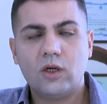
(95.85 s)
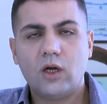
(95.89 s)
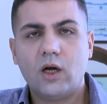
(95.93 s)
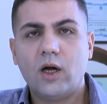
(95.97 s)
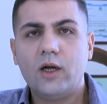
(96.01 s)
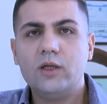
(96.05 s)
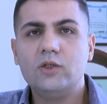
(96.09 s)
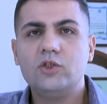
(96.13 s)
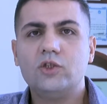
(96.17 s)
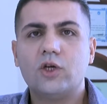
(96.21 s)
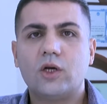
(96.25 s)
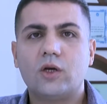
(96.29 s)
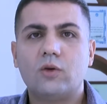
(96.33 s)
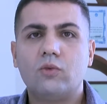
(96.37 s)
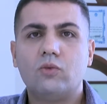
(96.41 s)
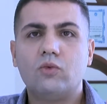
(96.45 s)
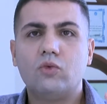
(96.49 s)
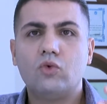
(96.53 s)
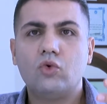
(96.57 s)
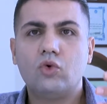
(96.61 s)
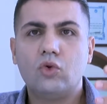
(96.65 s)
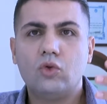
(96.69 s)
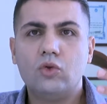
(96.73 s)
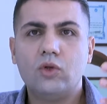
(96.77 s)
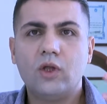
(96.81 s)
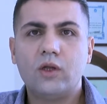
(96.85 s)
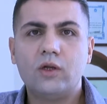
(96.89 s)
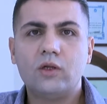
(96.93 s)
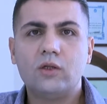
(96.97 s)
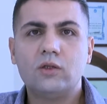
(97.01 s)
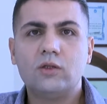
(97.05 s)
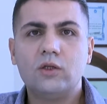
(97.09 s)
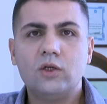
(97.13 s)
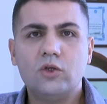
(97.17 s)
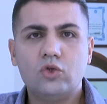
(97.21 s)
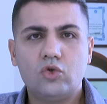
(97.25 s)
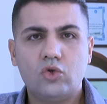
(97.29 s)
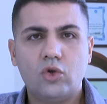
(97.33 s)
Ancak
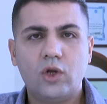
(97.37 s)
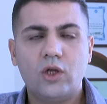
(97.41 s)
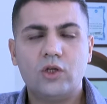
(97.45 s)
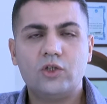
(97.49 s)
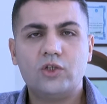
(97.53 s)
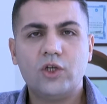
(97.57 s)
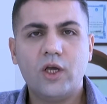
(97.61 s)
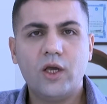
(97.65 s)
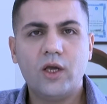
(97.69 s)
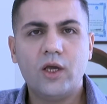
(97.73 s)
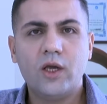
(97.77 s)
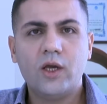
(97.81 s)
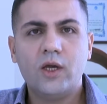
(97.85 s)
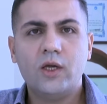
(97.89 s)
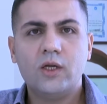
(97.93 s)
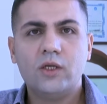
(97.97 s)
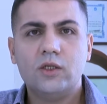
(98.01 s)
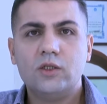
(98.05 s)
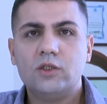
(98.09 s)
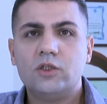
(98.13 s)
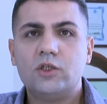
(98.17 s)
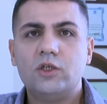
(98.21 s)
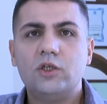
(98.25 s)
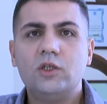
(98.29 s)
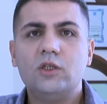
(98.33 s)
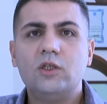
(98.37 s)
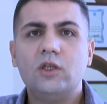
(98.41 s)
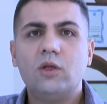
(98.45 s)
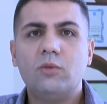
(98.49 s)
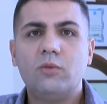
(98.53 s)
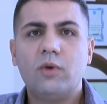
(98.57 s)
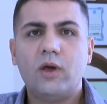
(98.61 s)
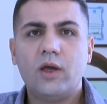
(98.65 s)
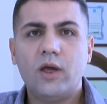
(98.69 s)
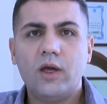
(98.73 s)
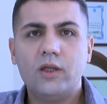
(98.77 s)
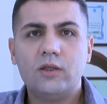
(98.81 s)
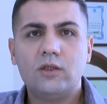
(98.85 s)
kullanıldığı sürece
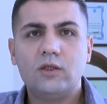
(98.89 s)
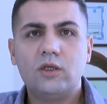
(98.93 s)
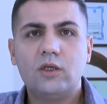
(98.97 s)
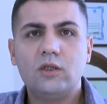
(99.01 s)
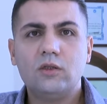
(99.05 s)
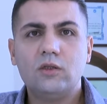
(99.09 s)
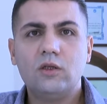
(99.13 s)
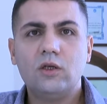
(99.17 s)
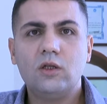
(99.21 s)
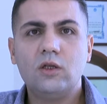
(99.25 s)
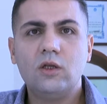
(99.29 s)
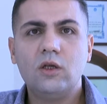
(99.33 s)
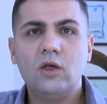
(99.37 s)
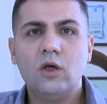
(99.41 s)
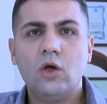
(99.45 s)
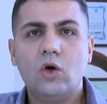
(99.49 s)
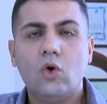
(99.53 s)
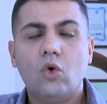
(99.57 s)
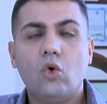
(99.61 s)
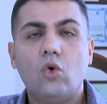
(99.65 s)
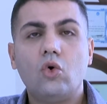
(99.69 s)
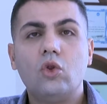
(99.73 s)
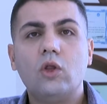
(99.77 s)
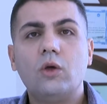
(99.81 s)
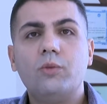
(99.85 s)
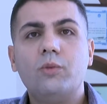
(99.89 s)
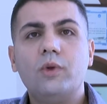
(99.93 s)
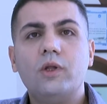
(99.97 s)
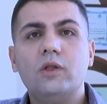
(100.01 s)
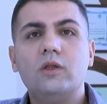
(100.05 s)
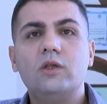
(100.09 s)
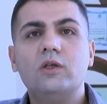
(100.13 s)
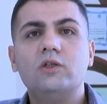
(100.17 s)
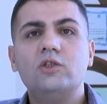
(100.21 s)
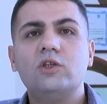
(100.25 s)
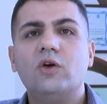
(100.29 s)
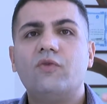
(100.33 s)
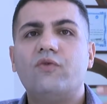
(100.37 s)
çiğneme etkinliğini
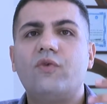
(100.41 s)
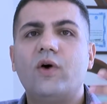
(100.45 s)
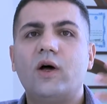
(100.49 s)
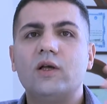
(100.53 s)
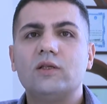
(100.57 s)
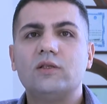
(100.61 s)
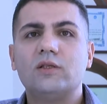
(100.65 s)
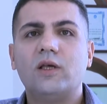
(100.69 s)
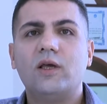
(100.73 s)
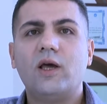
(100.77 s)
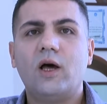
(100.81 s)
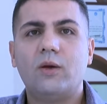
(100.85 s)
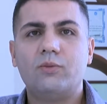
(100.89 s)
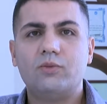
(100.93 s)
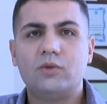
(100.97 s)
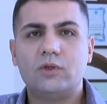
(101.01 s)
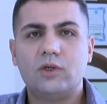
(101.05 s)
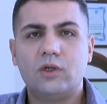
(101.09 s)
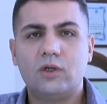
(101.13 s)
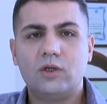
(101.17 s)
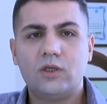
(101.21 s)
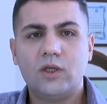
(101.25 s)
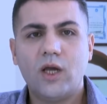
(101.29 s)
olabildiğince fazla yaptırır.